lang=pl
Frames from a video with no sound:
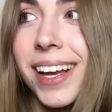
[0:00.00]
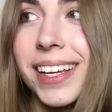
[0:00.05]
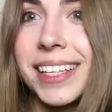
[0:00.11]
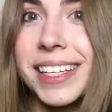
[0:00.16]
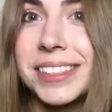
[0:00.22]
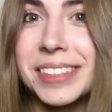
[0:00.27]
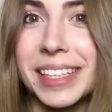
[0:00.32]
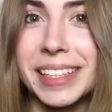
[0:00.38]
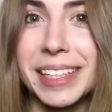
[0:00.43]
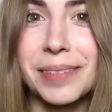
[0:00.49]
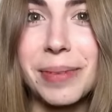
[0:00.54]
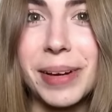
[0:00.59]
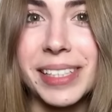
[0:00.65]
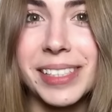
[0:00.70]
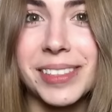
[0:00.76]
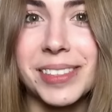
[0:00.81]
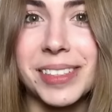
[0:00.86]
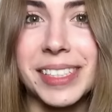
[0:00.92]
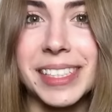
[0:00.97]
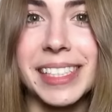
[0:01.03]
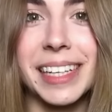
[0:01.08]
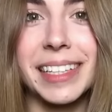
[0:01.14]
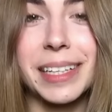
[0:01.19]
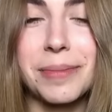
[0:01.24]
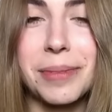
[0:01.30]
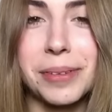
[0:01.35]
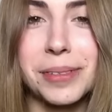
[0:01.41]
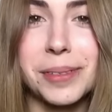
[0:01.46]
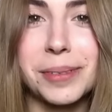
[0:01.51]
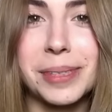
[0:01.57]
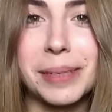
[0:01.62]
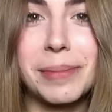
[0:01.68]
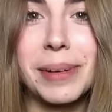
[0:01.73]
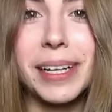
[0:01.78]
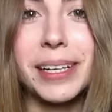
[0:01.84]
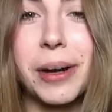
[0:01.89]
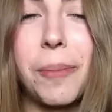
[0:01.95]
jest, ja tak bardzo to chcę. Najpierw złote
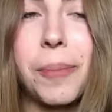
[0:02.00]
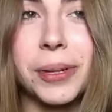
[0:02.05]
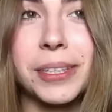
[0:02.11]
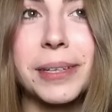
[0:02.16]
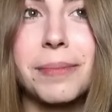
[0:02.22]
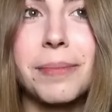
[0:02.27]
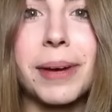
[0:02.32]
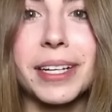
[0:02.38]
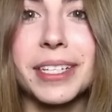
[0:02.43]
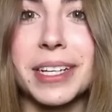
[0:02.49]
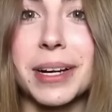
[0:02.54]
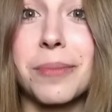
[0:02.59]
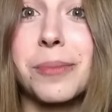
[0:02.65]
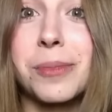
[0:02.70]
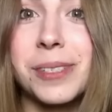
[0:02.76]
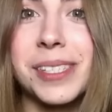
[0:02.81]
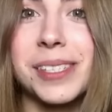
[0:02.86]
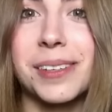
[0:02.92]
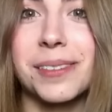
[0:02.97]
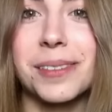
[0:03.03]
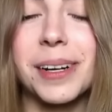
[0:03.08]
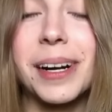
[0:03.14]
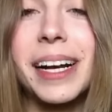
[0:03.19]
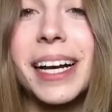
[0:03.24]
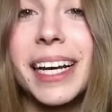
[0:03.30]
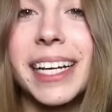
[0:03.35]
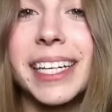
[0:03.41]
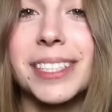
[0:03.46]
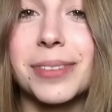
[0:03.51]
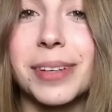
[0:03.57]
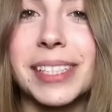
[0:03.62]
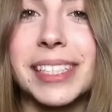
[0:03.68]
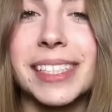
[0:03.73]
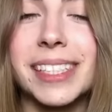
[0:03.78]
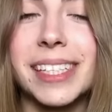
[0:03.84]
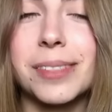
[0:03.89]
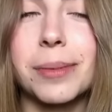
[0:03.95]
mleko, potem macza, musowo. I
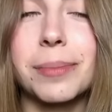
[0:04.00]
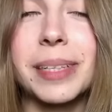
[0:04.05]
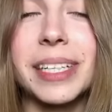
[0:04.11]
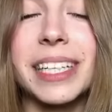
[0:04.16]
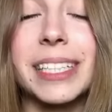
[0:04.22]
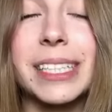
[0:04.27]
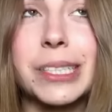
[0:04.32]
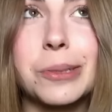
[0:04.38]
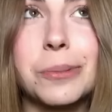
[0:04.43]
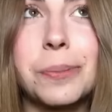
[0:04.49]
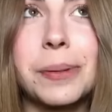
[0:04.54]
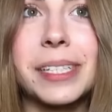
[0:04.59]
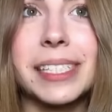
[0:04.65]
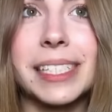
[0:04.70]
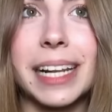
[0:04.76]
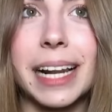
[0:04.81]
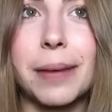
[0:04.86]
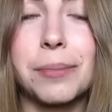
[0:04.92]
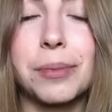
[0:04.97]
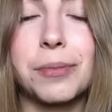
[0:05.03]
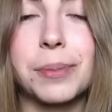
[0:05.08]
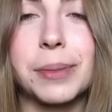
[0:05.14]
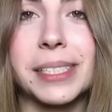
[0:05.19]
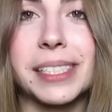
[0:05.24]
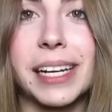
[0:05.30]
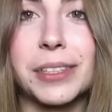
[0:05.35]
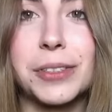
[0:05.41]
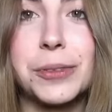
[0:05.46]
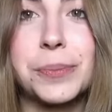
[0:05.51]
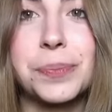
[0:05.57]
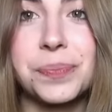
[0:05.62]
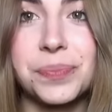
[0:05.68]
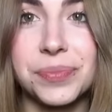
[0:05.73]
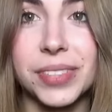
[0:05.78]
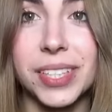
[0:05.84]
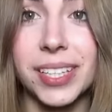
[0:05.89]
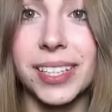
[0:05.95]
słuchajcie, znalazłam taki super sklep w Poznaniu,
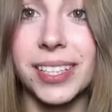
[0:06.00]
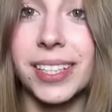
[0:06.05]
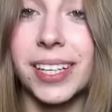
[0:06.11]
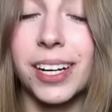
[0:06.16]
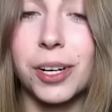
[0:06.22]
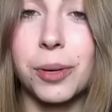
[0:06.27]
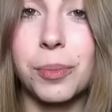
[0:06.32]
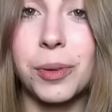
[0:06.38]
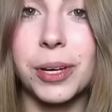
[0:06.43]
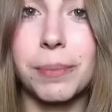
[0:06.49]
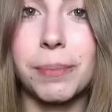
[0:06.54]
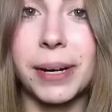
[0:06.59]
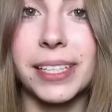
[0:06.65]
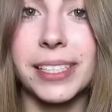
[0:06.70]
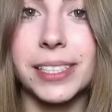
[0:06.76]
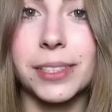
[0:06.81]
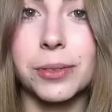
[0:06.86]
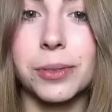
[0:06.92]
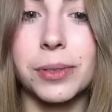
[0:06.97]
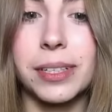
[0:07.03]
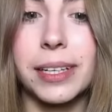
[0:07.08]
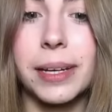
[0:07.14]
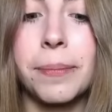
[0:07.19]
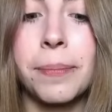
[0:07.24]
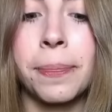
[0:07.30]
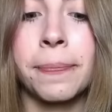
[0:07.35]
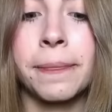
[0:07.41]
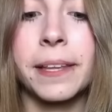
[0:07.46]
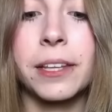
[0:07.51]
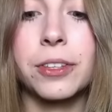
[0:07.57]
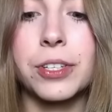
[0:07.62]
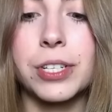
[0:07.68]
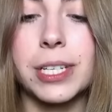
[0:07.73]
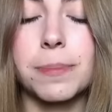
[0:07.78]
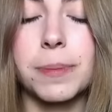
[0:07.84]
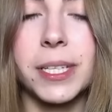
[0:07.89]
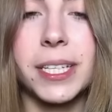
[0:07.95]
niedaleko mojej pracy, który nie dość,
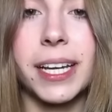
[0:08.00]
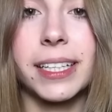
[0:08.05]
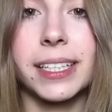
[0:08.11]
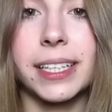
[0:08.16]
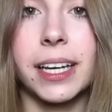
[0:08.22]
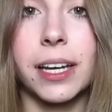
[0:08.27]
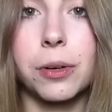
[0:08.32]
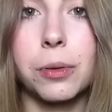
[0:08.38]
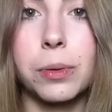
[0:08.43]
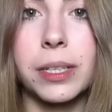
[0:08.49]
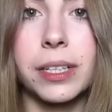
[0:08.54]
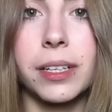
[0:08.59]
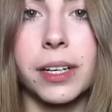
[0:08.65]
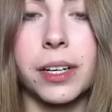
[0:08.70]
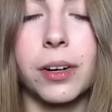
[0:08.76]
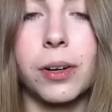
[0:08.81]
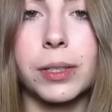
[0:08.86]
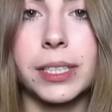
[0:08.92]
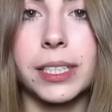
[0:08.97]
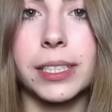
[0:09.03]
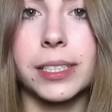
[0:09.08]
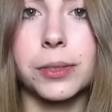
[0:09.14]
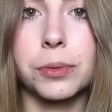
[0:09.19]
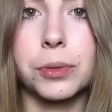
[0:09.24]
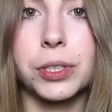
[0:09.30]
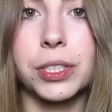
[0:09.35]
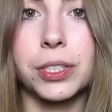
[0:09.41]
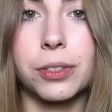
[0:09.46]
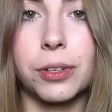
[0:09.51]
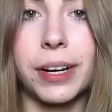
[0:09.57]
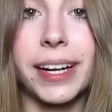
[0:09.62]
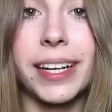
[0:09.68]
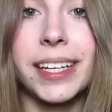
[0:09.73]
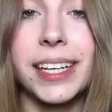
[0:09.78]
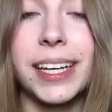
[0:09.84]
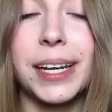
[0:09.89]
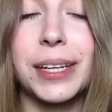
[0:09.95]
że sprzedaje takie rolki sushi do
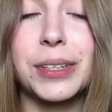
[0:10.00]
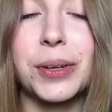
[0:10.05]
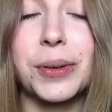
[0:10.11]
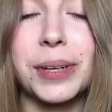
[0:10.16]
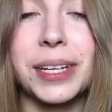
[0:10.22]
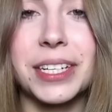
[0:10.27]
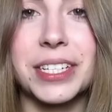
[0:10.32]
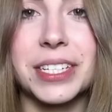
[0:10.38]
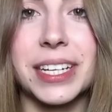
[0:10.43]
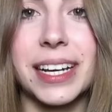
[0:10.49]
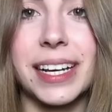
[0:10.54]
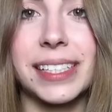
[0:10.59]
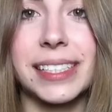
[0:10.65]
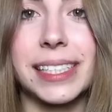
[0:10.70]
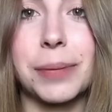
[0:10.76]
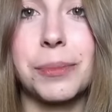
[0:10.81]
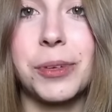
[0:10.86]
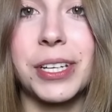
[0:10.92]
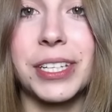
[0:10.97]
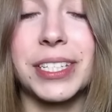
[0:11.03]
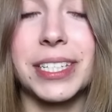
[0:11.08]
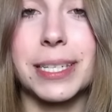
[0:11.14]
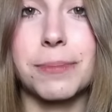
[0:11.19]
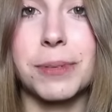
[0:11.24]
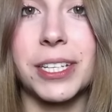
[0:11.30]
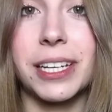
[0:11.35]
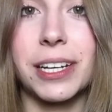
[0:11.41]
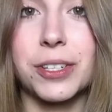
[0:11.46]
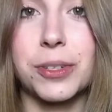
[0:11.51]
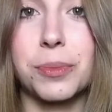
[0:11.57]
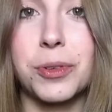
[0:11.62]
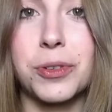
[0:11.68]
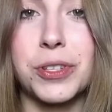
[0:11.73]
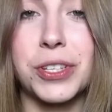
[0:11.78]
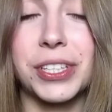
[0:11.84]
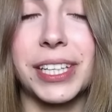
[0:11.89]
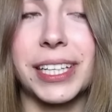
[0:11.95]
ręki, to jeszcze zajmuje się sprzedażą
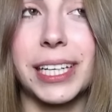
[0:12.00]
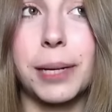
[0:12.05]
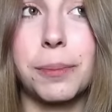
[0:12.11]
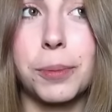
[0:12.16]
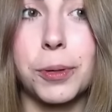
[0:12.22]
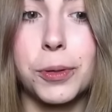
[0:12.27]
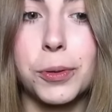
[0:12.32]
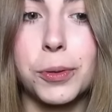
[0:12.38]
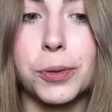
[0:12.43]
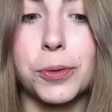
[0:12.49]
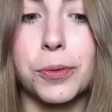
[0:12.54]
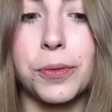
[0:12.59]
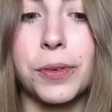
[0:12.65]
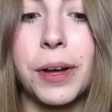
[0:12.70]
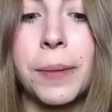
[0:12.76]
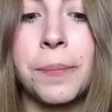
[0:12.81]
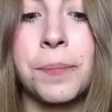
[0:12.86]
różnych takich produktów